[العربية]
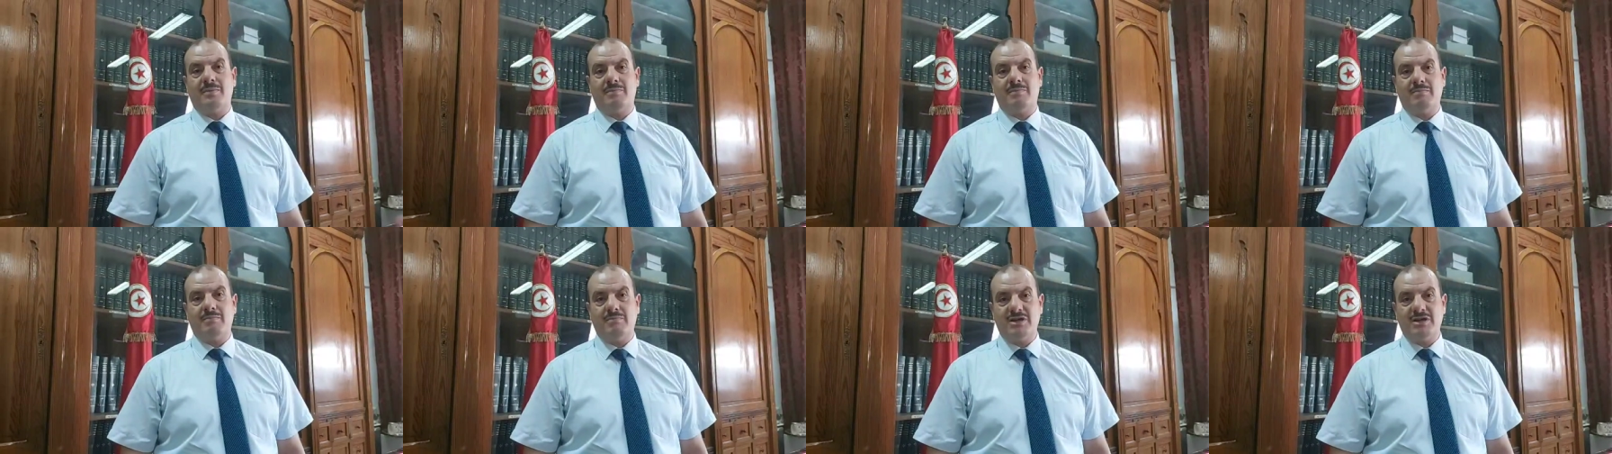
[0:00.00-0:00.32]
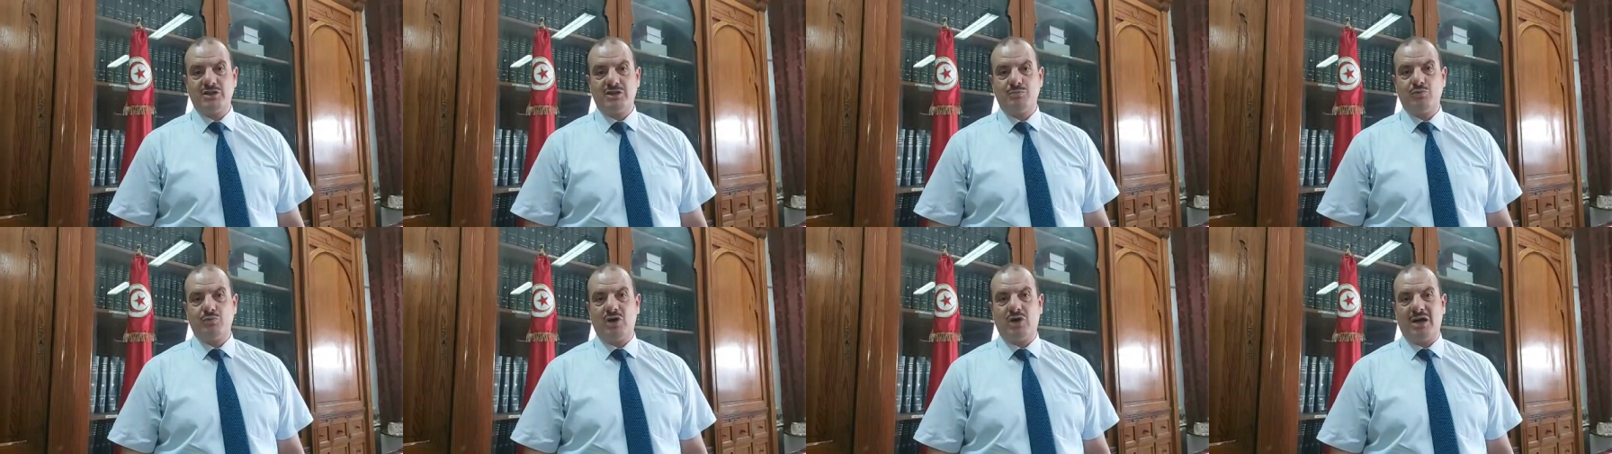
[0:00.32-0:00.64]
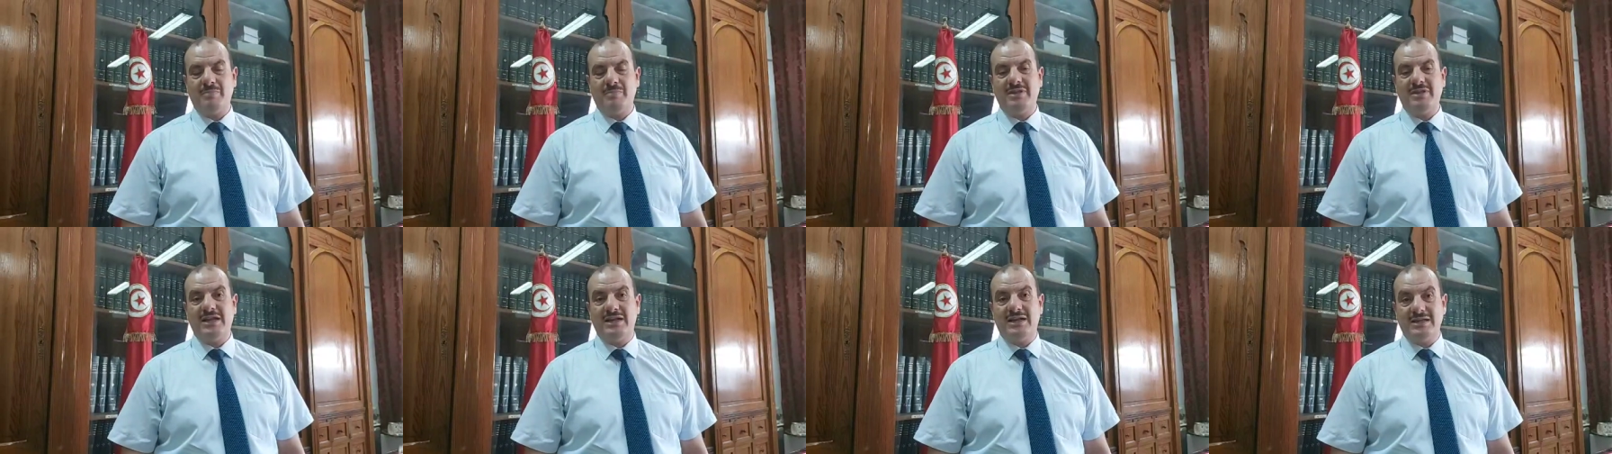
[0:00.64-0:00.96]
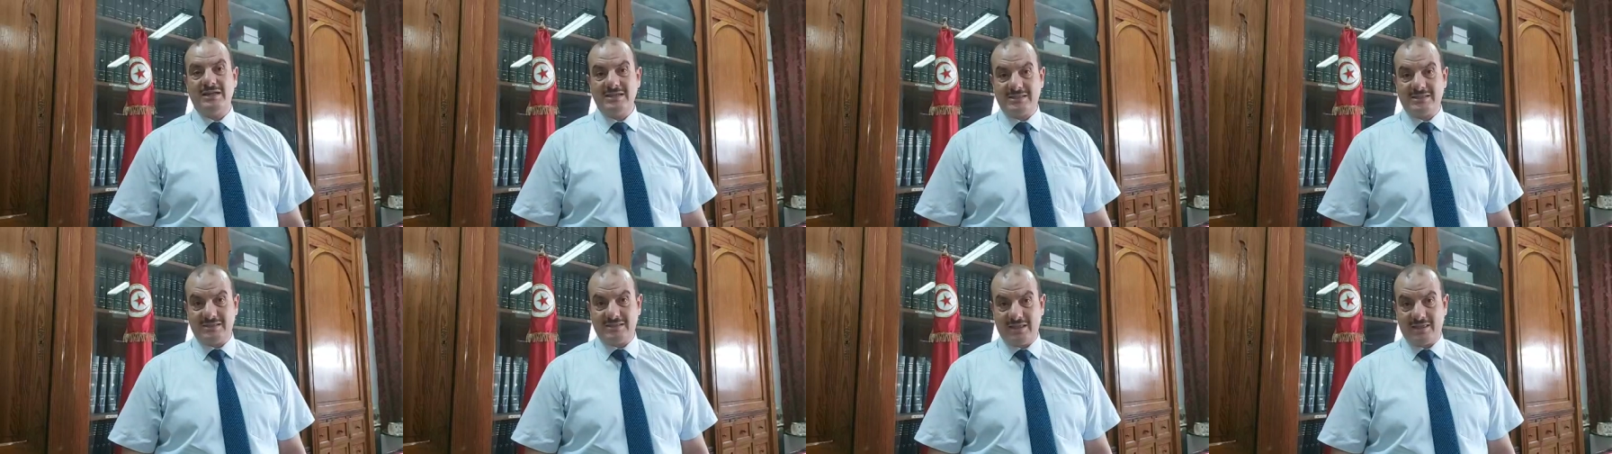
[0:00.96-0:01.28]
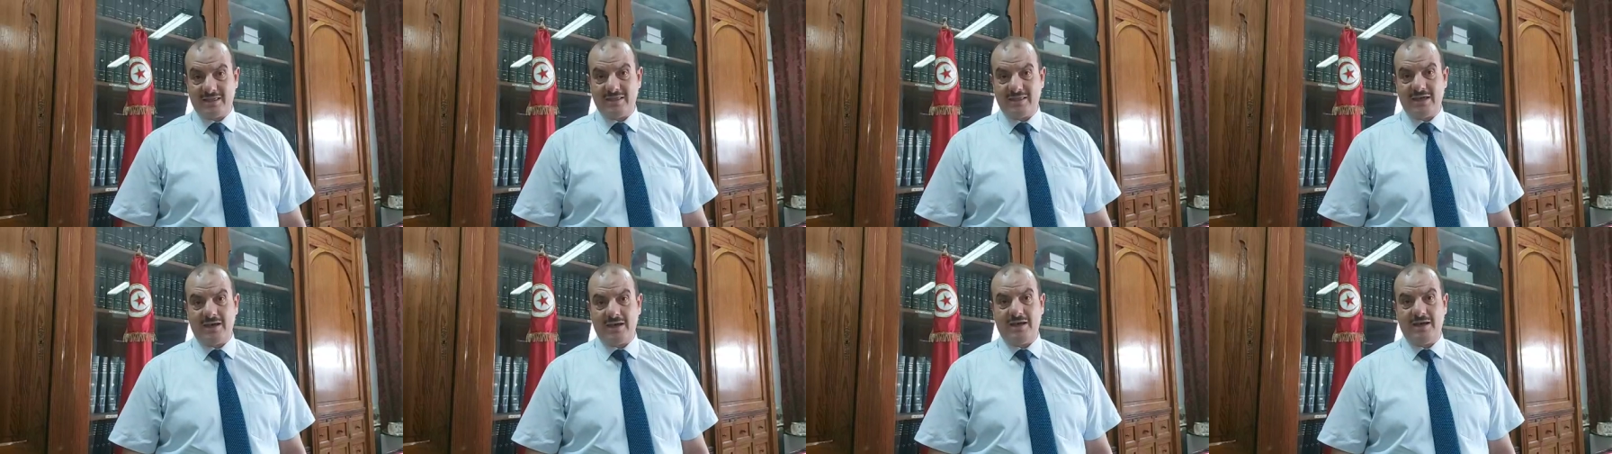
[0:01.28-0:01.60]
مجموعة من
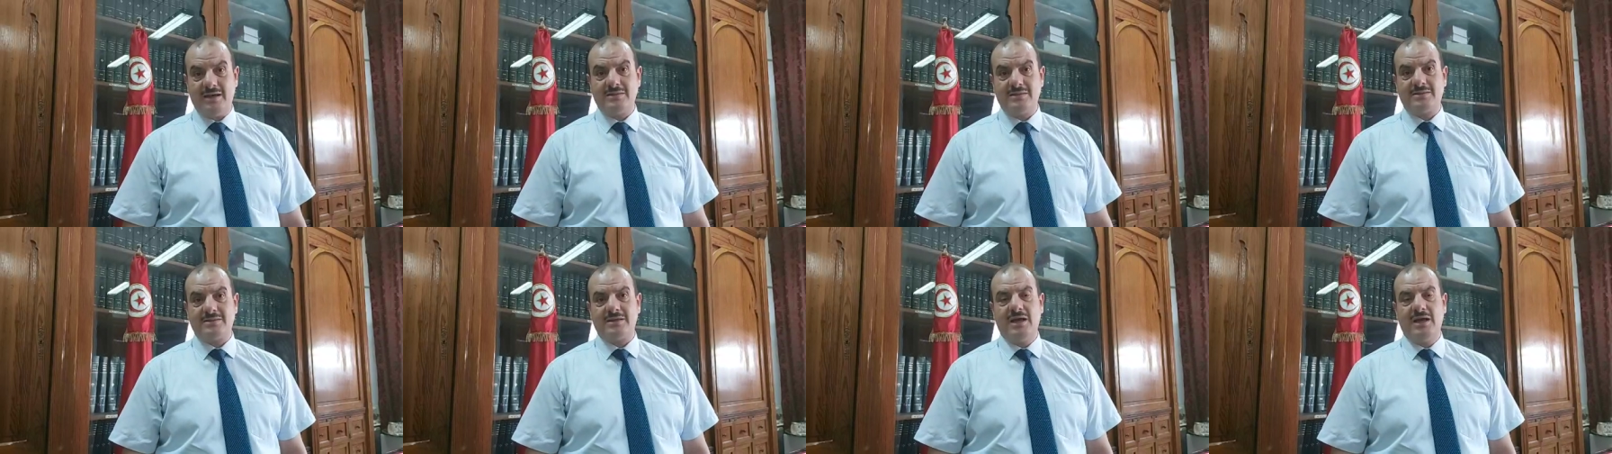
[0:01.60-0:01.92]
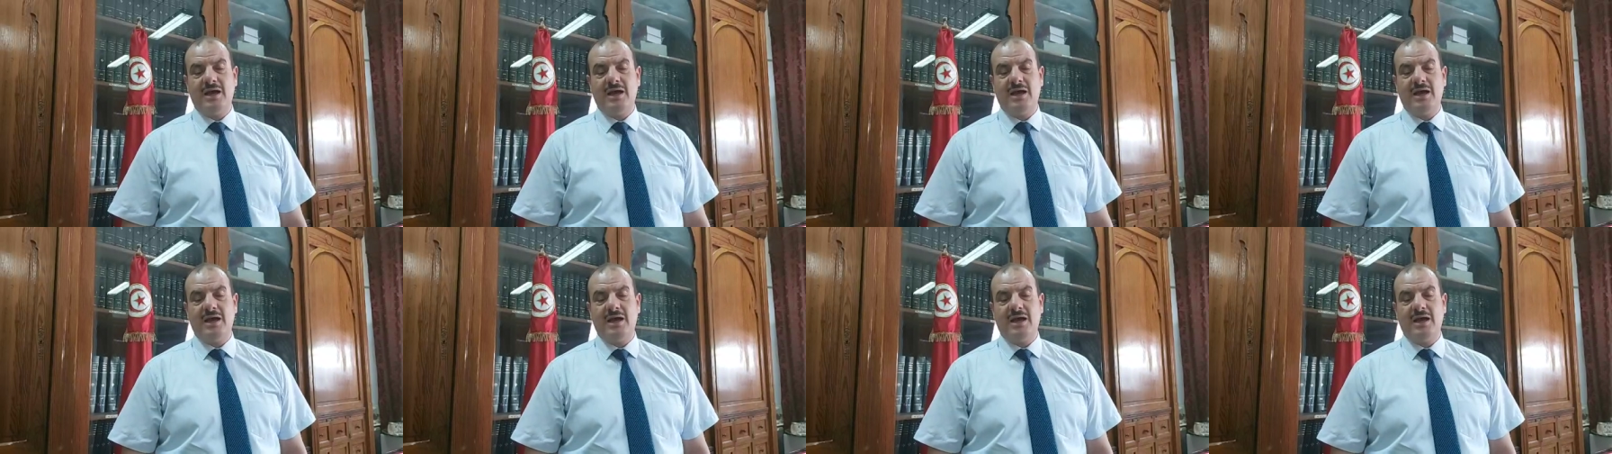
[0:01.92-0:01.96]
الاستثناءات